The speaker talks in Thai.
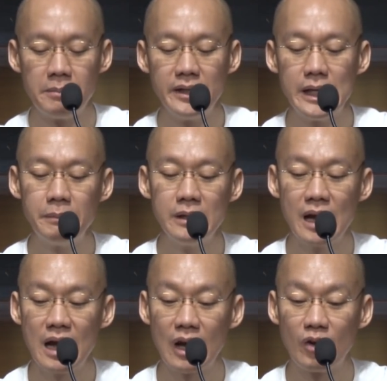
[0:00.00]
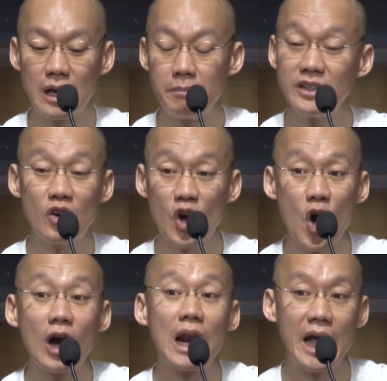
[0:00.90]
เป็นที่พึ่งให้เรานั้นไม่ต้อง
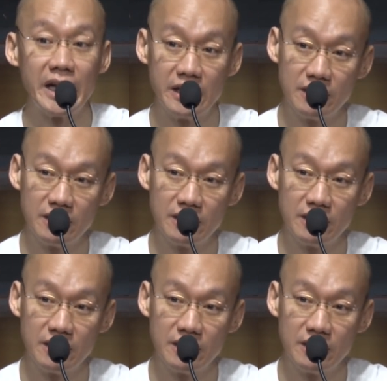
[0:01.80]
ง้อใคร